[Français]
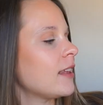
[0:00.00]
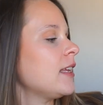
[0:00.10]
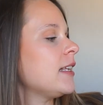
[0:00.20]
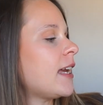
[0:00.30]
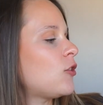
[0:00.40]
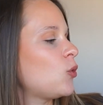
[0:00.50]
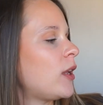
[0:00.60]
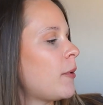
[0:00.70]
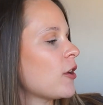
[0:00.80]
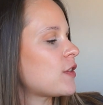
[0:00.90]
Il y a tout
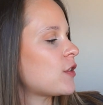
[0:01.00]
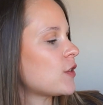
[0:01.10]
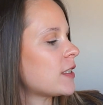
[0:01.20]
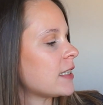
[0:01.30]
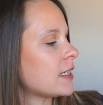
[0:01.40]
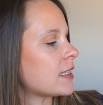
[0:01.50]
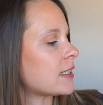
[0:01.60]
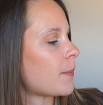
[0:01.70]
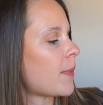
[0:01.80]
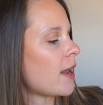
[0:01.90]
d'abord ceci qui
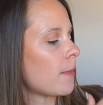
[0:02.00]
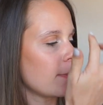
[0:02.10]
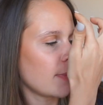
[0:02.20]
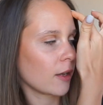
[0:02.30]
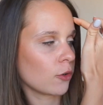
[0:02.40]
s'appelle Mes